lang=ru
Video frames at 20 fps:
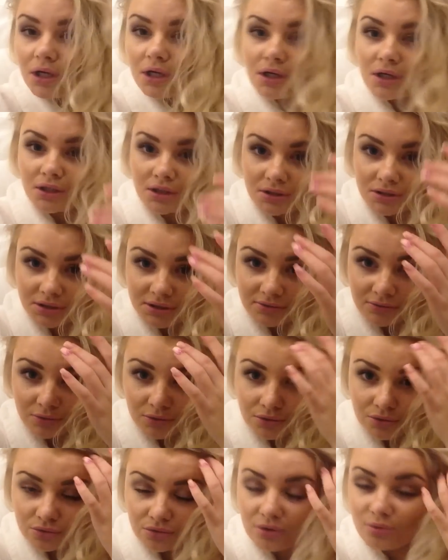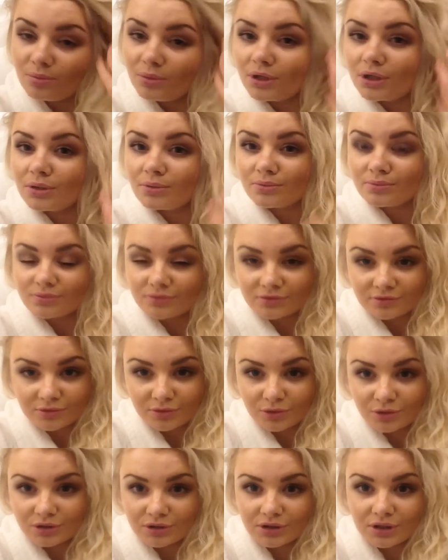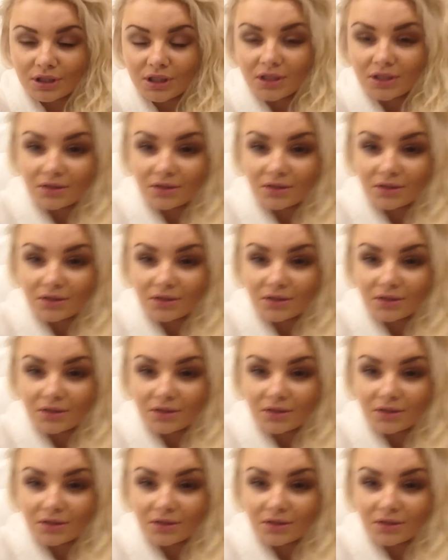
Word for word: э, свой номер, вот.